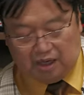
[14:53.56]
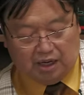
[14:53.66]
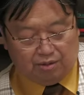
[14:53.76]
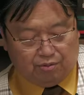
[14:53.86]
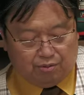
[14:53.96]

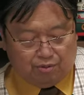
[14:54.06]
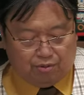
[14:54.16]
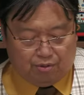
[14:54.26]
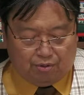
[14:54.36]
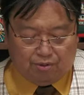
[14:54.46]
あ
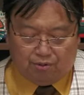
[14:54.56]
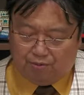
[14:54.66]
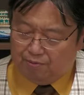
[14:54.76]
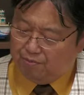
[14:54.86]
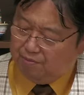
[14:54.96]

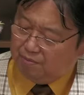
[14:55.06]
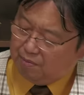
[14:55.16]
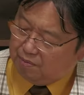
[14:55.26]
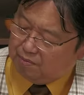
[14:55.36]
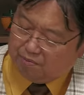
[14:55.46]

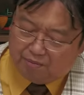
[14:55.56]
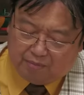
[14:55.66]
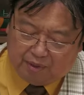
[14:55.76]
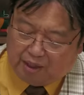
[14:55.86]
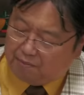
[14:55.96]
のー、
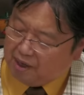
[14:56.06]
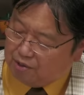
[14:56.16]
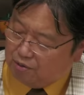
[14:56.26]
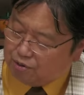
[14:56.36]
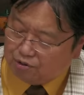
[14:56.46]
まあまあ
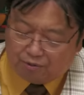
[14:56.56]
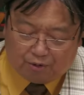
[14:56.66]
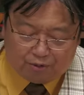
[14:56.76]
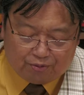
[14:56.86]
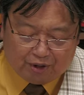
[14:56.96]
表情
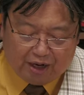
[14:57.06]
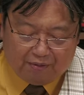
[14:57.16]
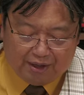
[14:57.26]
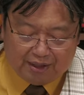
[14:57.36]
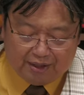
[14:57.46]
ほとんど変
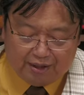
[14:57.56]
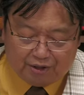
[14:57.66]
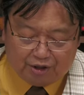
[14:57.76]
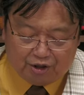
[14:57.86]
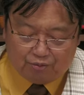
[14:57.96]
わんないんで
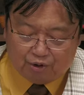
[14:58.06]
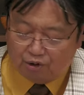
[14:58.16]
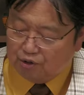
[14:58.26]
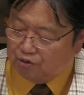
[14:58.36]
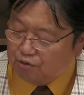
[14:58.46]
すけども、
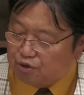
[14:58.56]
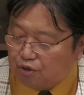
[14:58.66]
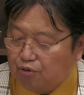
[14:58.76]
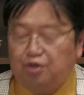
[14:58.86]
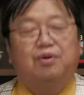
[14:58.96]

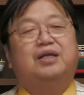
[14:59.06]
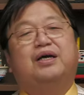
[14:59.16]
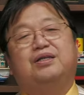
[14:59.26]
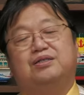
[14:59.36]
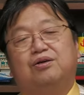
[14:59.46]
嘘を言わ
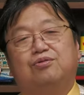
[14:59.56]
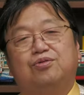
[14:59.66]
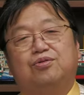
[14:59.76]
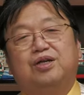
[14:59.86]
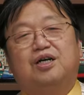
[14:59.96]
ないんですね、この
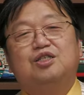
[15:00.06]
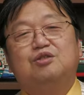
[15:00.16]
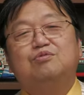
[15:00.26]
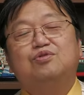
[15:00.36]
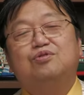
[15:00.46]
人。だから
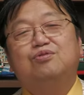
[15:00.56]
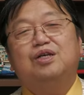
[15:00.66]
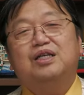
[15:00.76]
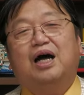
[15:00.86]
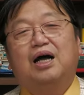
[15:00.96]
自分の不
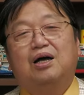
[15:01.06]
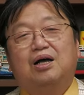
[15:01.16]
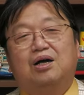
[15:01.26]
利な